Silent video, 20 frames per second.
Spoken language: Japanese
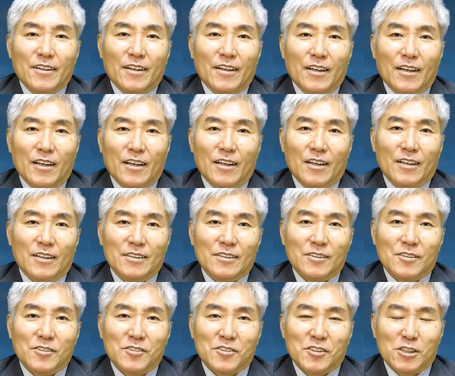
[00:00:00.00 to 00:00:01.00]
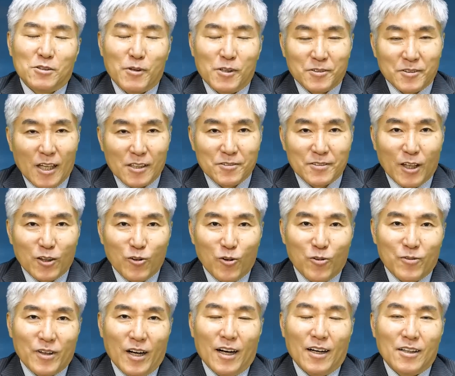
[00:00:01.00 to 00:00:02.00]
えー、
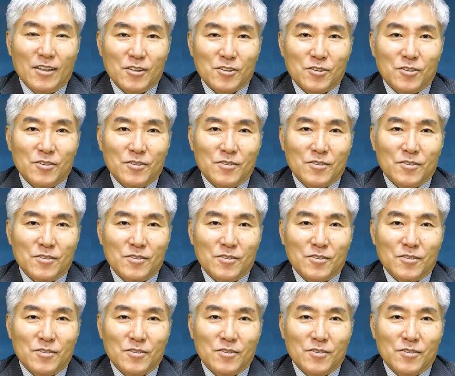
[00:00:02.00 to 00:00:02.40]
シルベスタ・スタローンが